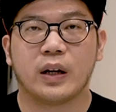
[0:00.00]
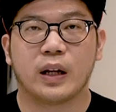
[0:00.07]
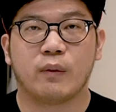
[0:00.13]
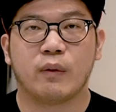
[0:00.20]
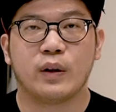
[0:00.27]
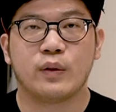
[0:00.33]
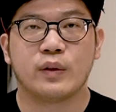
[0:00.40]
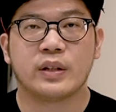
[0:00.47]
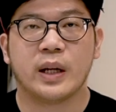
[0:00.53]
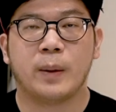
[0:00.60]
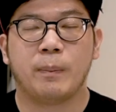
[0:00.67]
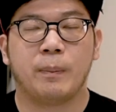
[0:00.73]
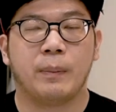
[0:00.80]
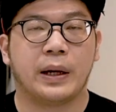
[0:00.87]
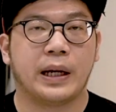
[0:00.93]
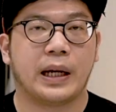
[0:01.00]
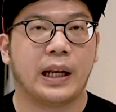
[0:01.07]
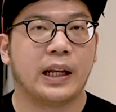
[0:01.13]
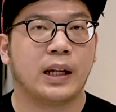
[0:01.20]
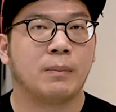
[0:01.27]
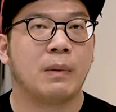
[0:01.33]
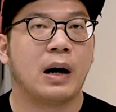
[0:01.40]
Arifin Yusuf. Bagi
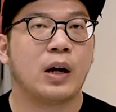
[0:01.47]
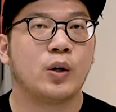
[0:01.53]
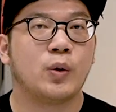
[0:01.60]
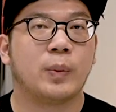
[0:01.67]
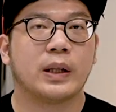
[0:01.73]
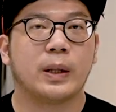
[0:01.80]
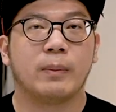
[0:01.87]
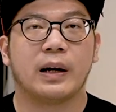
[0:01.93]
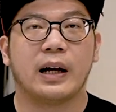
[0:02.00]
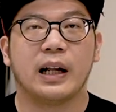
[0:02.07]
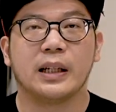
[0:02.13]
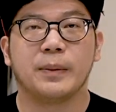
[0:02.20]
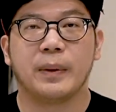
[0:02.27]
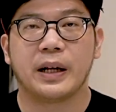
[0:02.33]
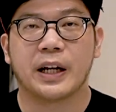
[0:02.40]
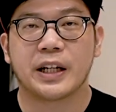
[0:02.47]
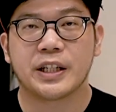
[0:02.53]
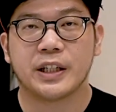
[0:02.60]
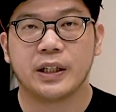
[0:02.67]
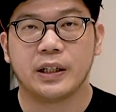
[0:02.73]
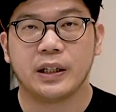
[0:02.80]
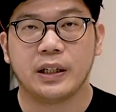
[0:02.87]
kalian yang baru pertama kali main ke
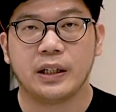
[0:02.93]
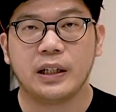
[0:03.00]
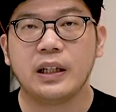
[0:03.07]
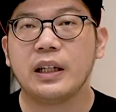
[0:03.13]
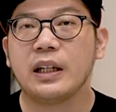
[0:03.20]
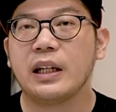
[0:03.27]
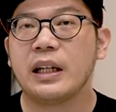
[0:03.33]
channel ini,